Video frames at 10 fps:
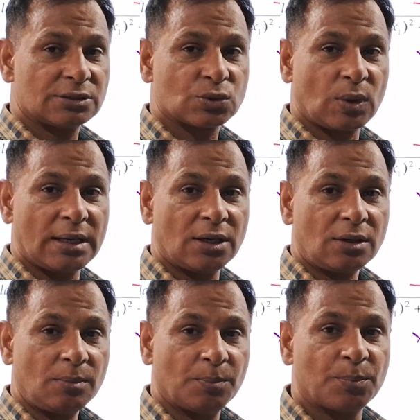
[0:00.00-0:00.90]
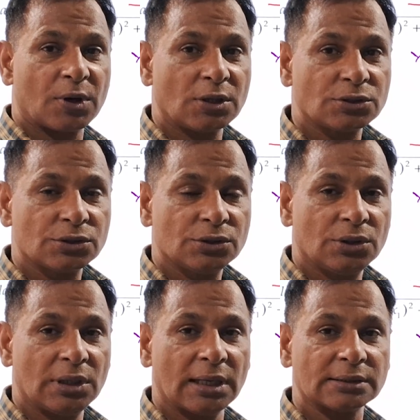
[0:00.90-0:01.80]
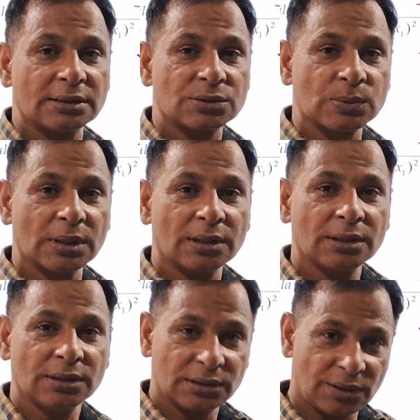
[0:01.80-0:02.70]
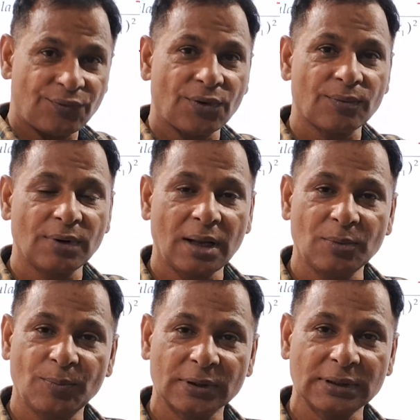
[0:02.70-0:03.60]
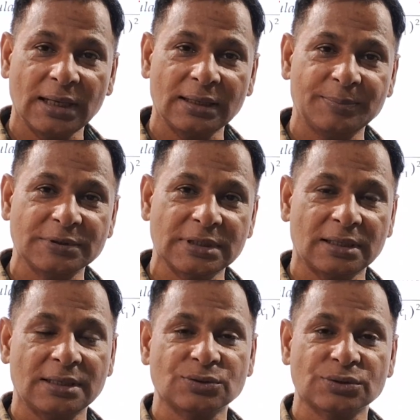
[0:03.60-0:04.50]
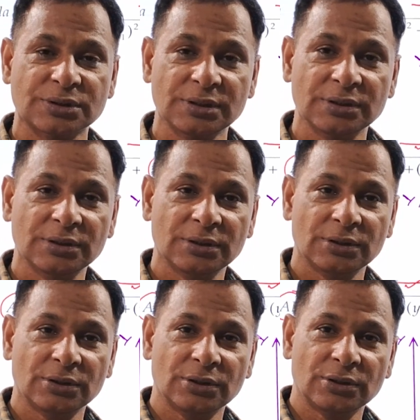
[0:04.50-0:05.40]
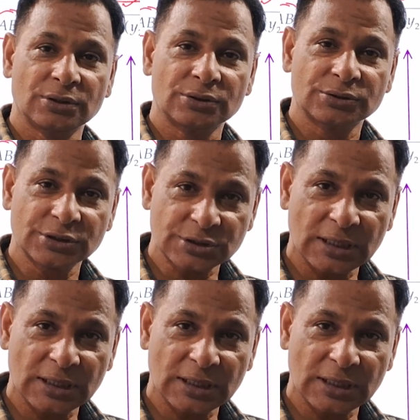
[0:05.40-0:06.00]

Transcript: स्क्वायर प्लस लेंथ स्क्वायर ये फॉर्मूला हम लोग पढ़ते आ रहे हैं पीछे क्लासों से सिक्स